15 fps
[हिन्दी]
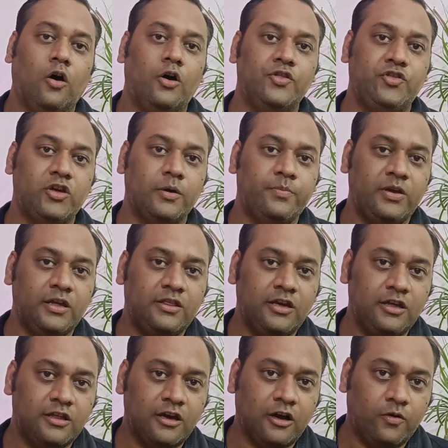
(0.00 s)
और जब ये
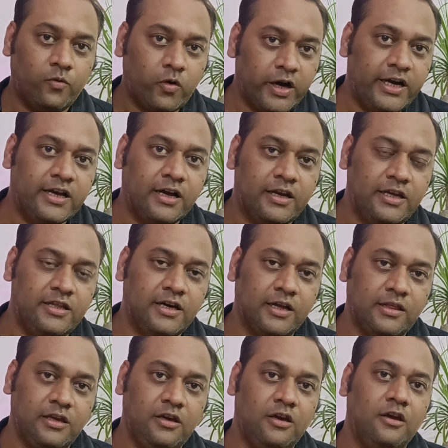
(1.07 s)
चीज़ें अवॉइड करी
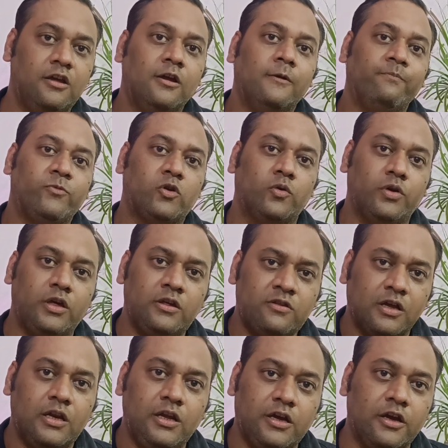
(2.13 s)
जाती हैं तो
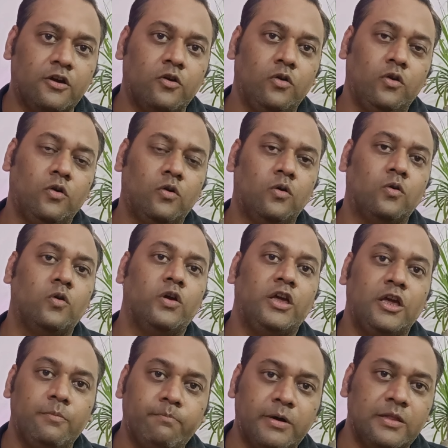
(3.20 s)
इस तरीके के लोगों को
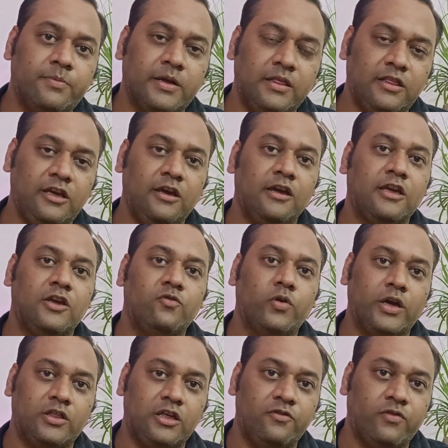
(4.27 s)
हिम्मत बनती है कि
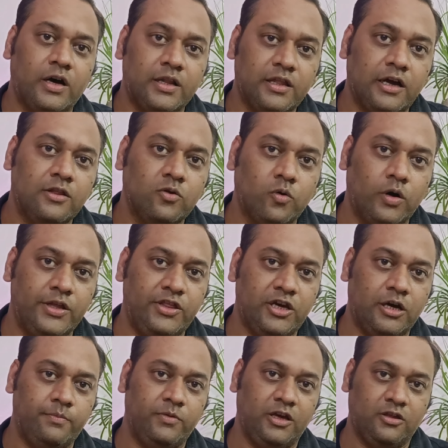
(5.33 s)
वो ऐसी वारदात को
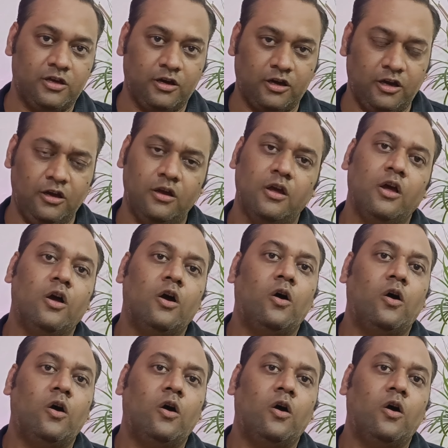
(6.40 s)
अंजाम दे सकें